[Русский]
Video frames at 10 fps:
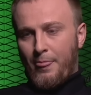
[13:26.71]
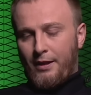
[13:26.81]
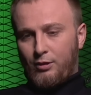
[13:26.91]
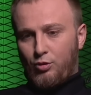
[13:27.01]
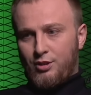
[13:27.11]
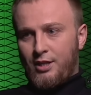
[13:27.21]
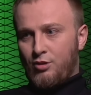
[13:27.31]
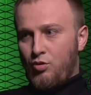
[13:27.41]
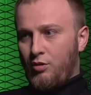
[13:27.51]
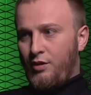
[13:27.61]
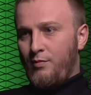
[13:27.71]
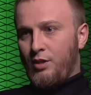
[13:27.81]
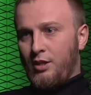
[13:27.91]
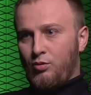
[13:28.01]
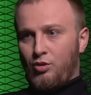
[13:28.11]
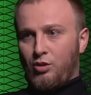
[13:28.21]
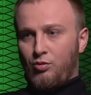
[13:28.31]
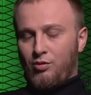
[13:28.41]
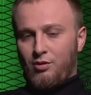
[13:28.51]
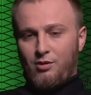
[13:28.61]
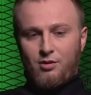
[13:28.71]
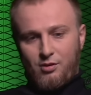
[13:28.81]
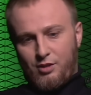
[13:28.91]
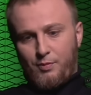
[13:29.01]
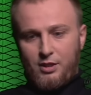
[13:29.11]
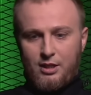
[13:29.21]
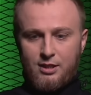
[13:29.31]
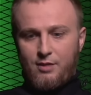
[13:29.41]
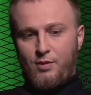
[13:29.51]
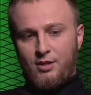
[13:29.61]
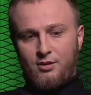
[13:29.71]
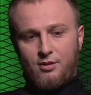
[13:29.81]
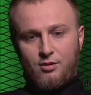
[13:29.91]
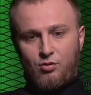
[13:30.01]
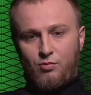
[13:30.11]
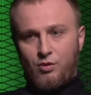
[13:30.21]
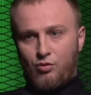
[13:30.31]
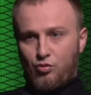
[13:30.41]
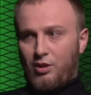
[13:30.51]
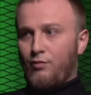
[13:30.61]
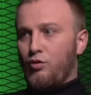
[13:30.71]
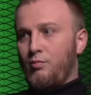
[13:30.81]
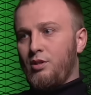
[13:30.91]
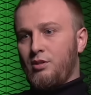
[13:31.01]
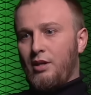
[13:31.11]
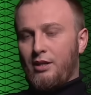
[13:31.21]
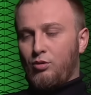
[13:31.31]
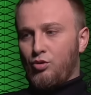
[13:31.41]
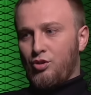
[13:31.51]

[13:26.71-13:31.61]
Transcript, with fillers: который знает, сколько времени на то, на то распределять обязанности дома. Ну, главой быть, а не то,